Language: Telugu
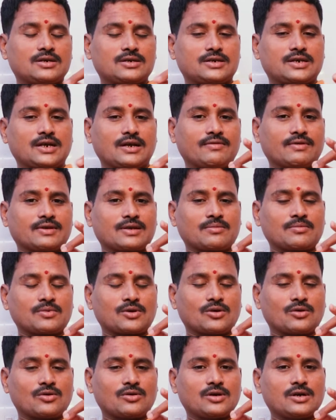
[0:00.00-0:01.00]

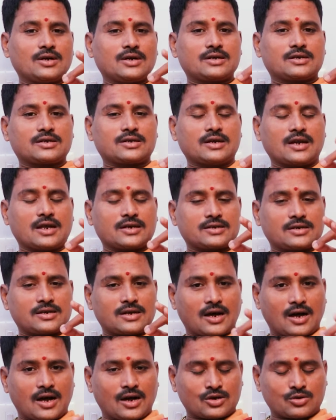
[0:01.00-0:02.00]
జీవితంలో చిన్న
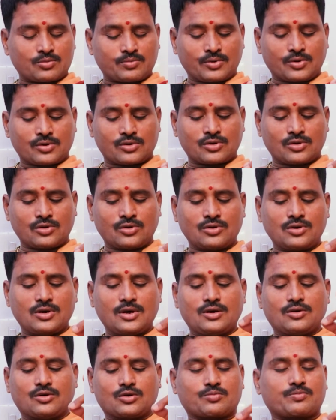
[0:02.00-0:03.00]
చిన్న ఆటుబోట్లు
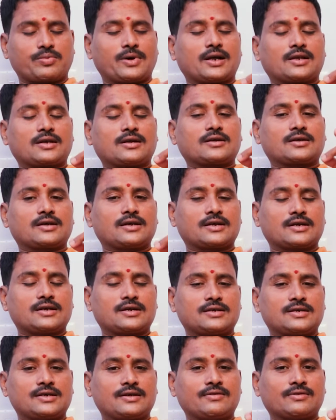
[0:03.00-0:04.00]
ఉత్పాదన కలిగే
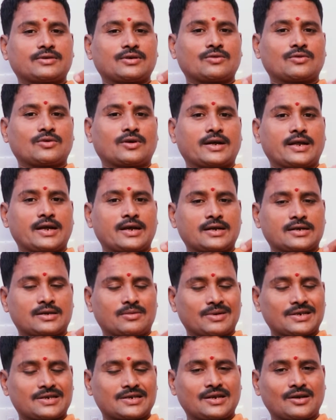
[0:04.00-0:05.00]
జీవితంలో అనేక
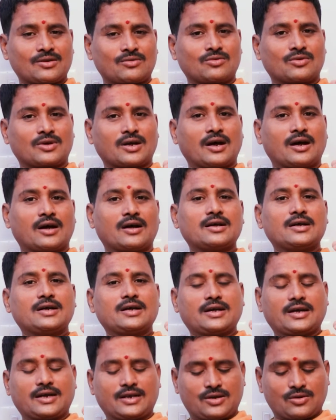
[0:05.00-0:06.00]
సమస్యలను కూడా
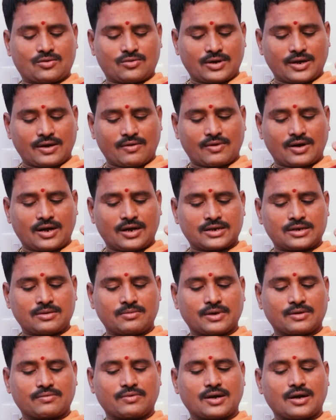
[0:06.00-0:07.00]
ఎదుర్కొనే అవకాశం
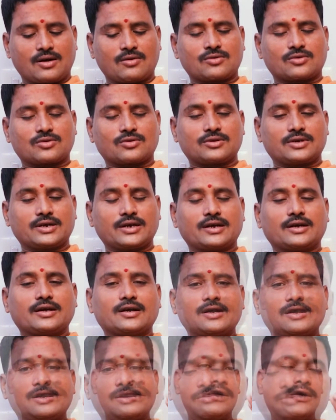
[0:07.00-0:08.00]
ఎక్కువగా ఉంటుంది
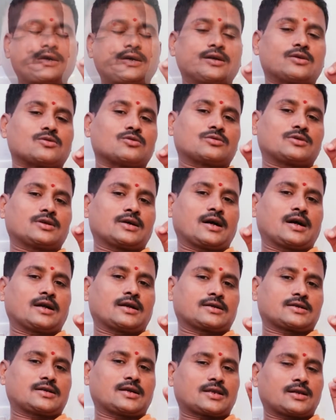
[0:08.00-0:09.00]
ఈ కృత్తికా
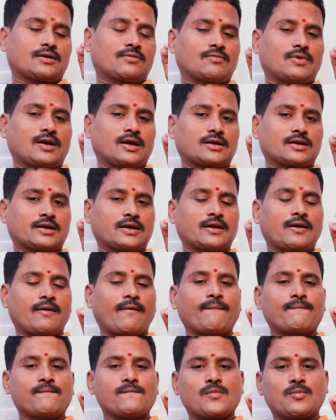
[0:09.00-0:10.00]
నక్షత్రం వారికి
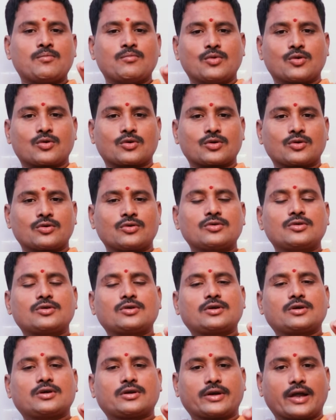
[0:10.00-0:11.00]
మూడు
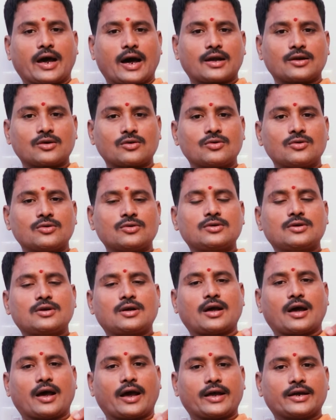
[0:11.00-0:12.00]
నాలుగు
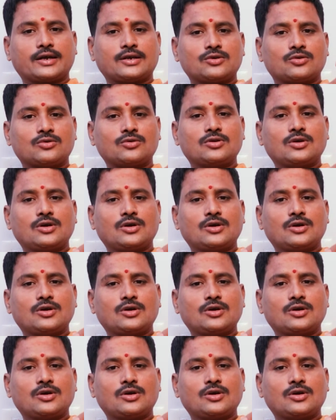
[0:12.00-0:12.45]
ఐదు